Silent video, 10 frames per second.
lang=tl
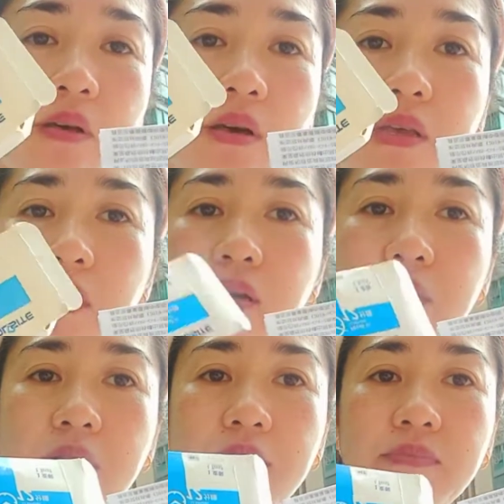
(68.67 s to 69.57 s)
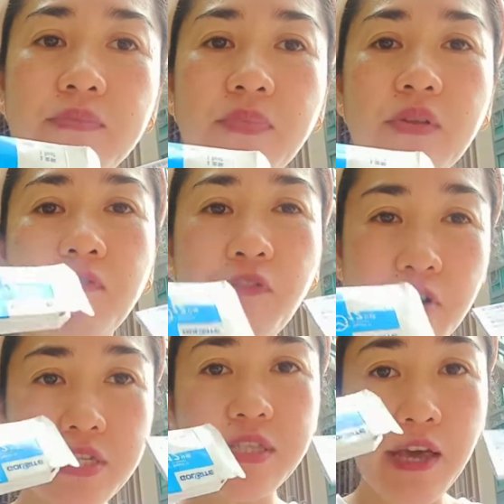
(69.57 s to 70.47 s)
Ayan.
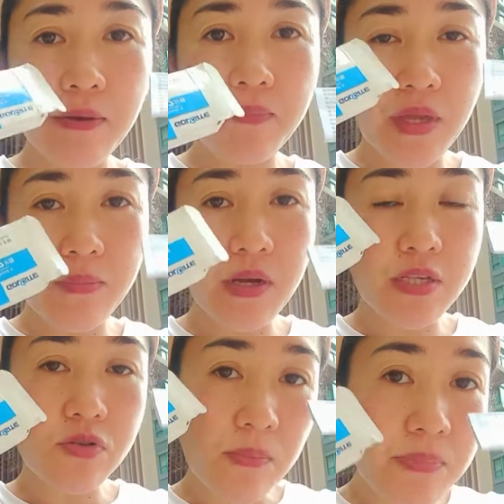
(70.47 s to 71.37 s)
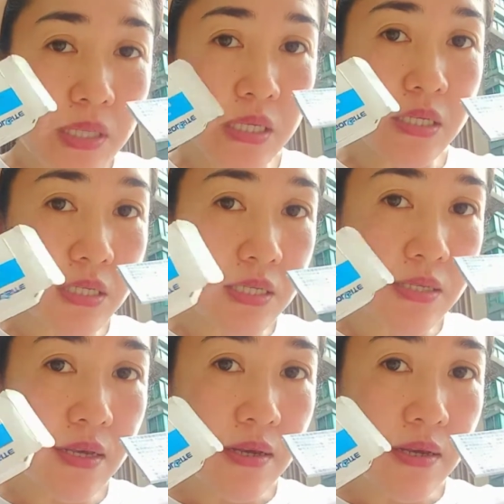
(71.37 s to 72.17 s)
First time na mag-swab test.